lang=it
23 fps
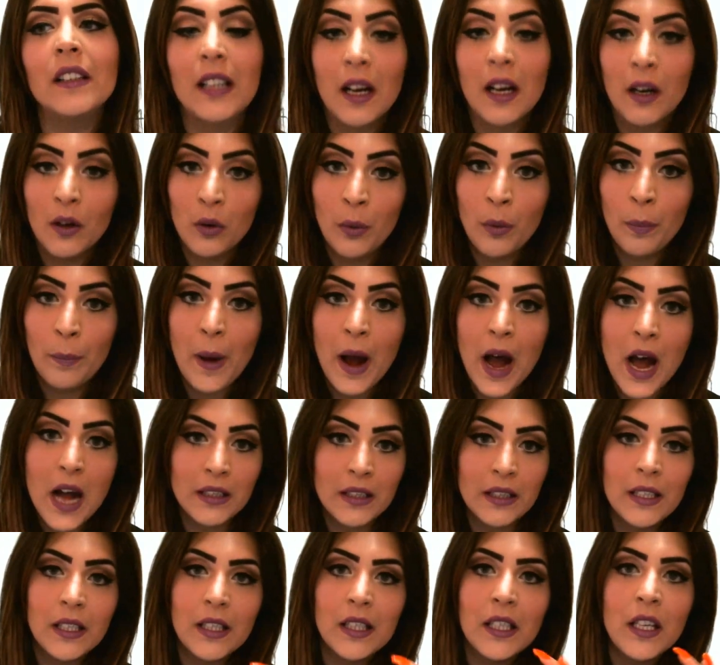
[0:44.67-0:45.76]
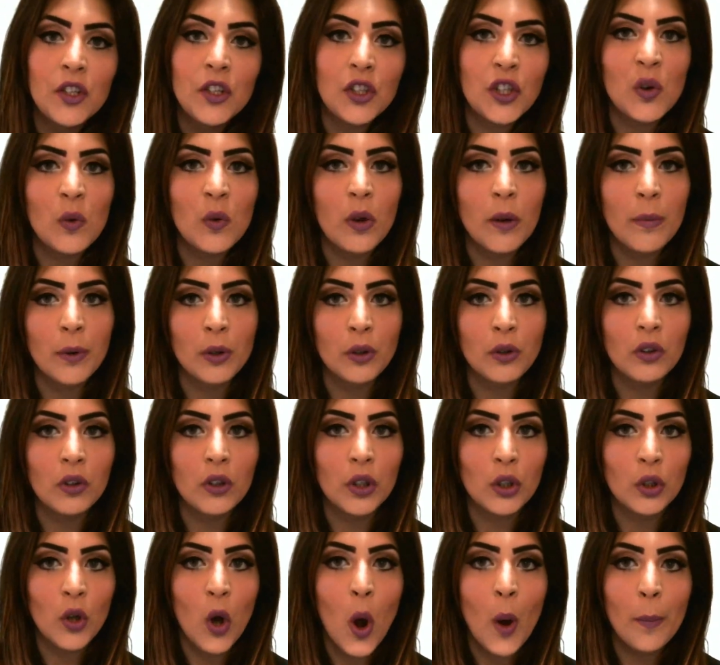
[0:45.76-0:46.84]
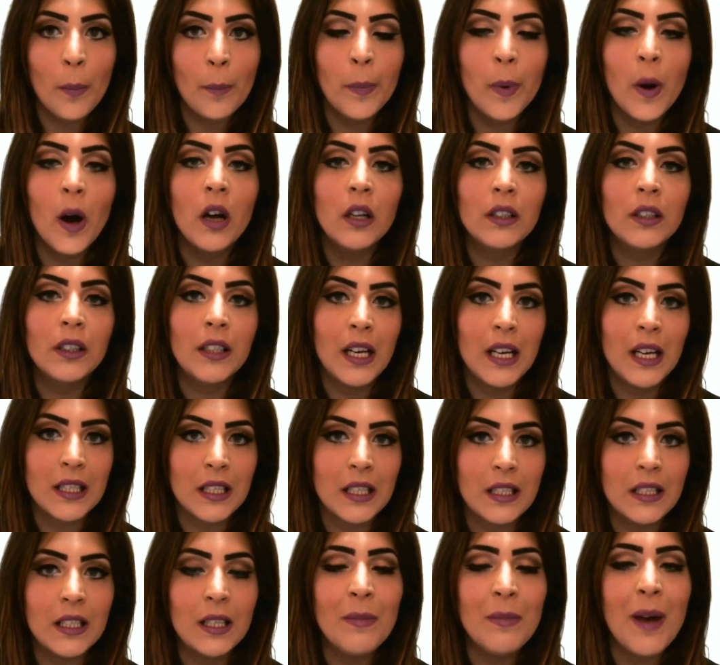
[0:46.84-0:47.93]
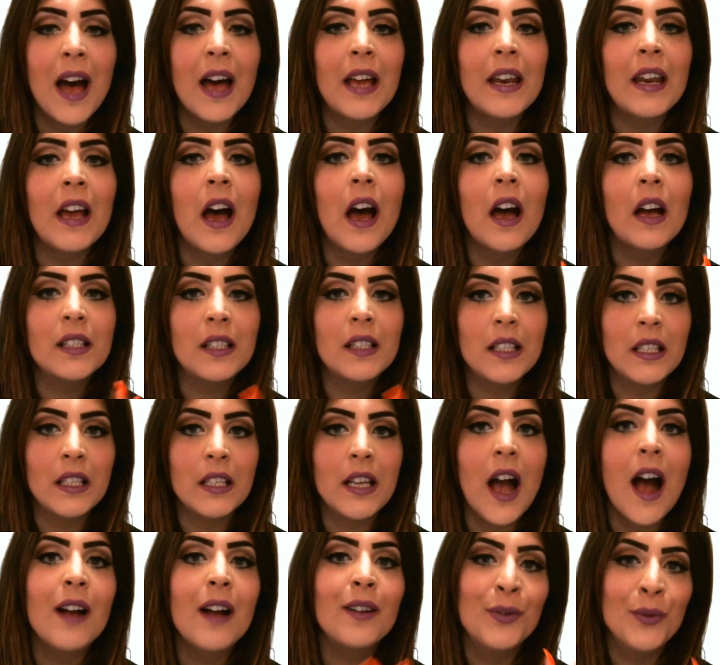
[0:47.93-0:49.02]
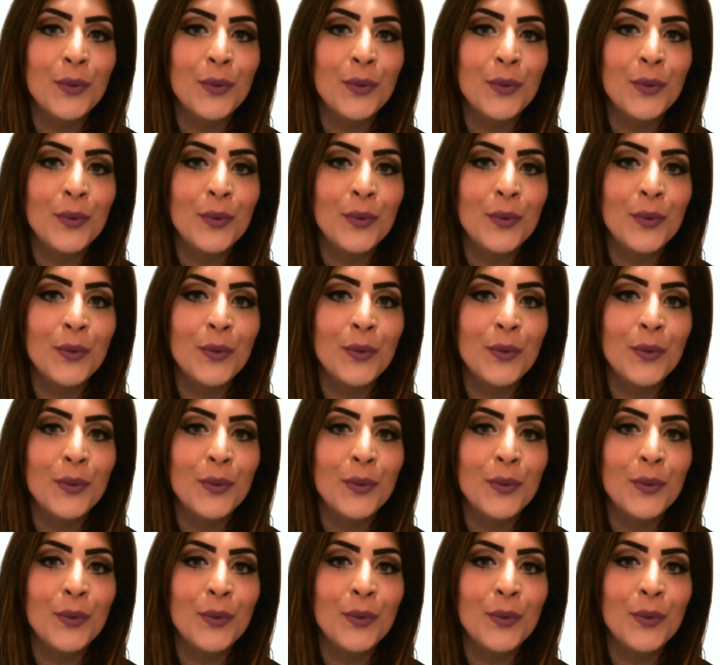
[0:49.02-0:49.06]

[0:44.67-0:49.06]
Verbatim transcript: raggruppati sia i 5 prodotti top della settimana sia